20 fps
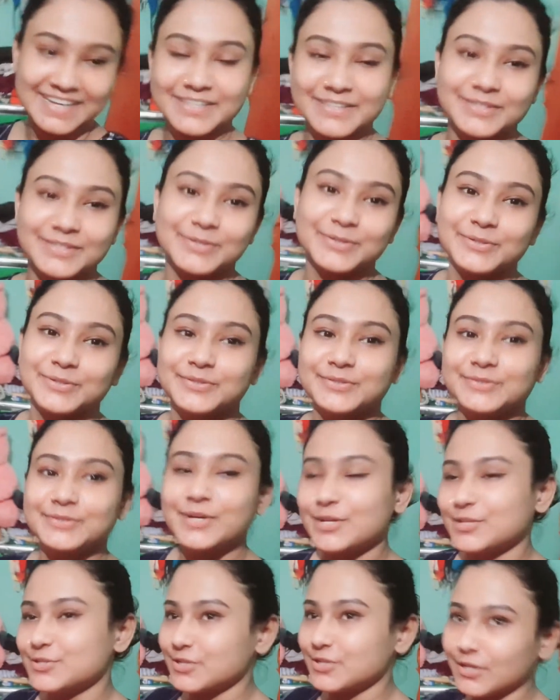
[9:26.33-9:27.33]
তো
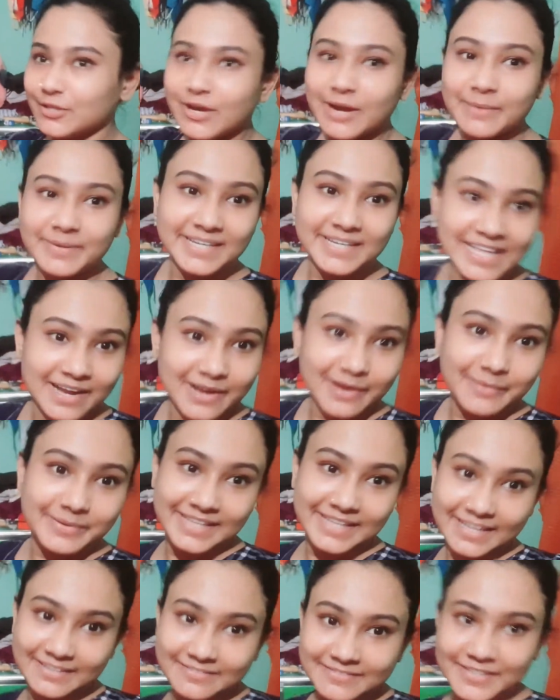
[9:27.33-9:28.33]
চলো আবার দেখা হবে
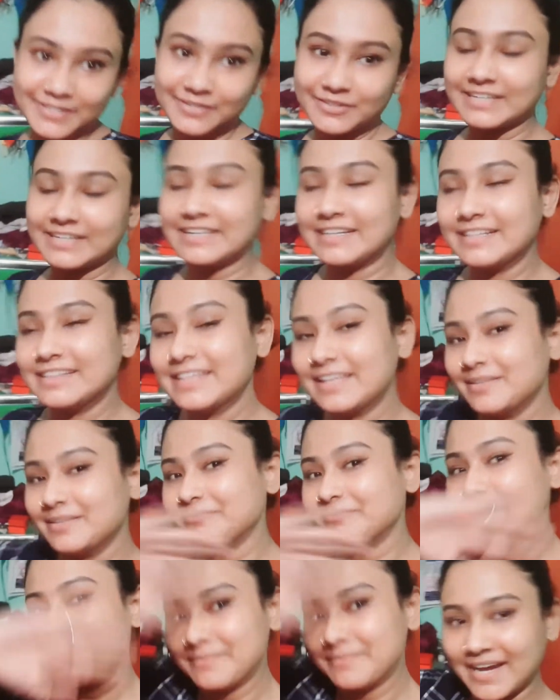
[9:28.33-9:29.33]
নেক্সট ভিডিওতে টিল দেন
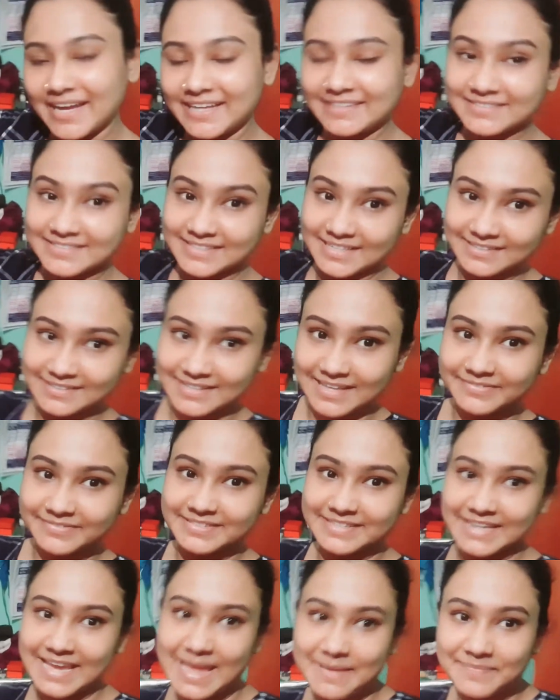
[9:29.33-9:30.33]
বাই বাই স্টে সেফ
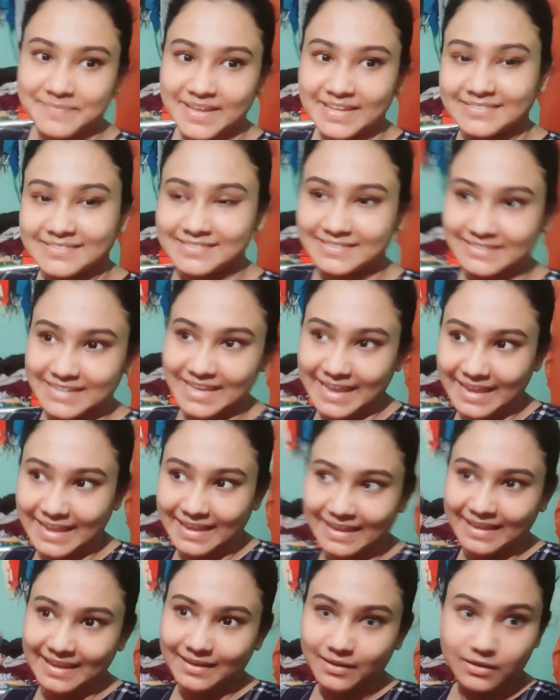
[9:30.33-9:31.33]
স্টে হ্যাপি অ্যান্ড স্টে
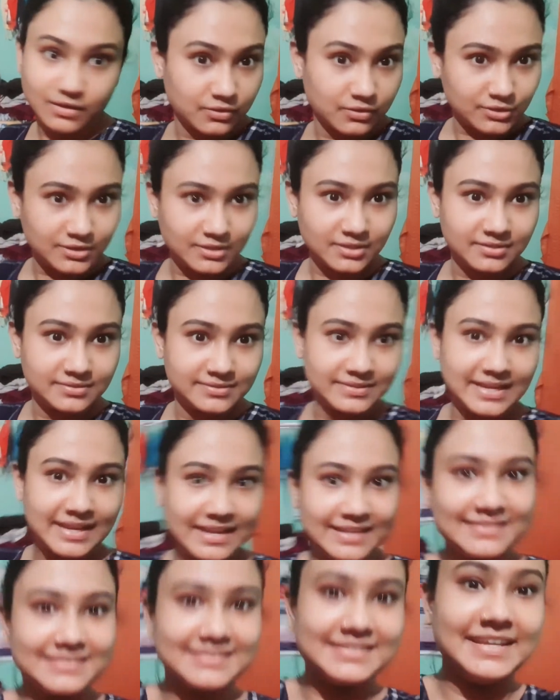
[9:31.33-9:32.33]
গুড
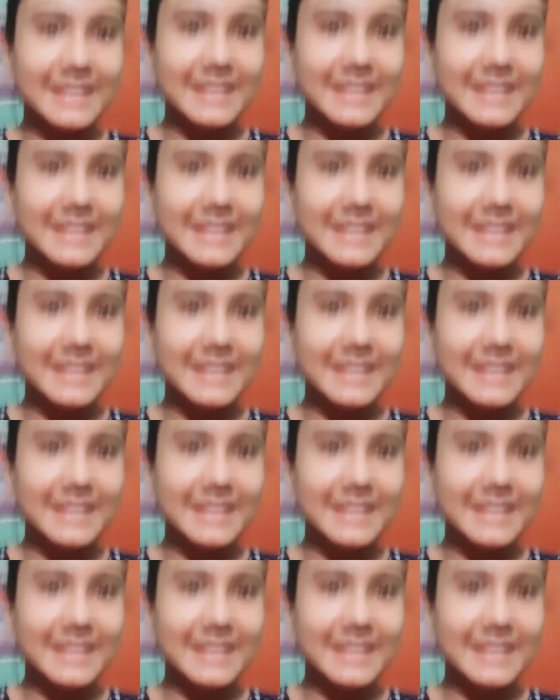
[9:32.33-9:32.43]
অ্যান্ড স্টে